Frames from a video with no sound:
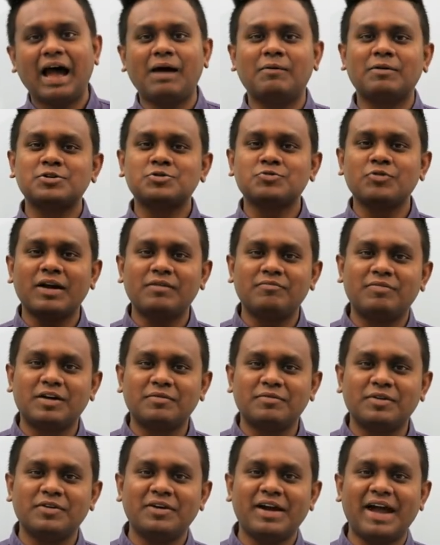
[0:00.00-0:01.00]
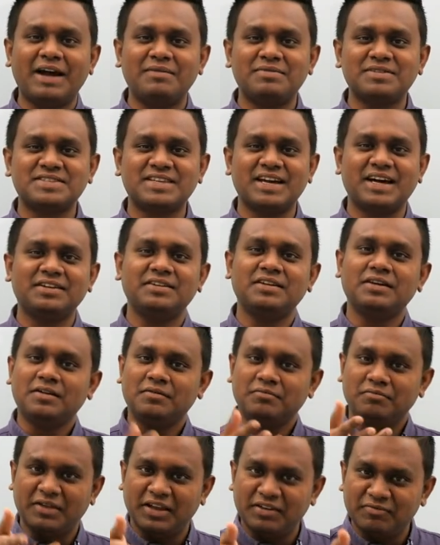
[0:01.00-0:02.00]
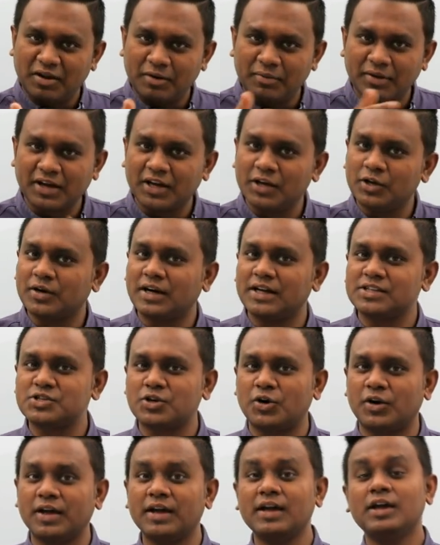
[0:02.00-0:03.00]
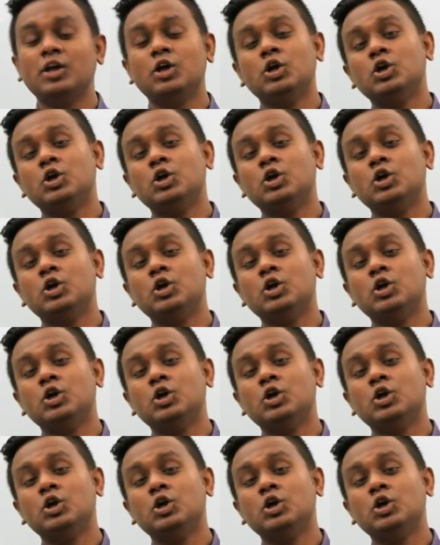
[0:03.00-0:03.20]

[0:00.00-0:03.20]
আবার টু হ্যাভ ভার্বেও হ্যাভ এজ হ্যাড মেইন ভার্ব আকারেও কাজ করে